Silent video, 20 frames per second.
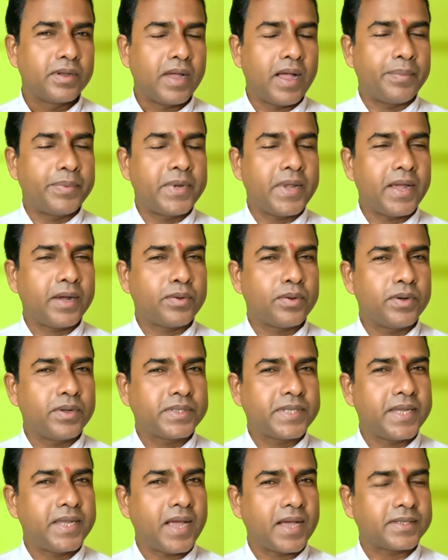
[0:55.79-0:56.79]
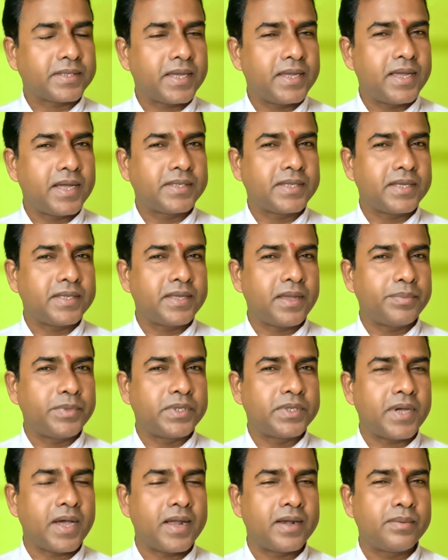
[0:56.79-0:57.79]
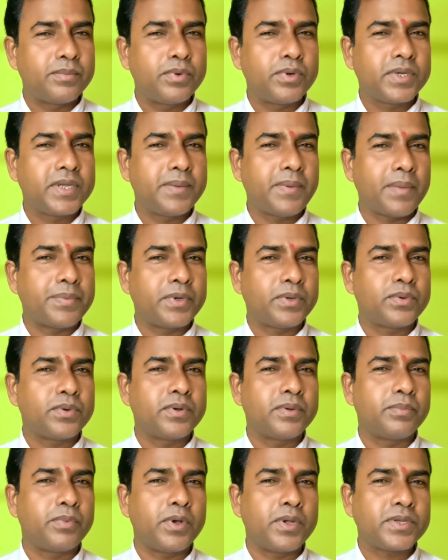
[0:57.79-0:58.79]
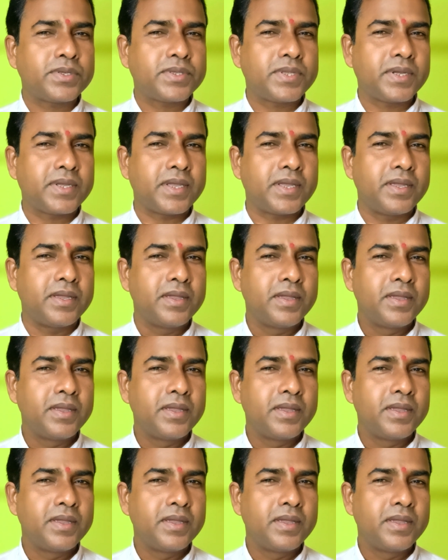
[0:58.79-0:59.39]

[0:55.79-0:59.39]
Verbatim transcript: আপনি এখনও সেই আশায় আছেন যে আমি জানবো কিভাবে কোন বয়স থেকে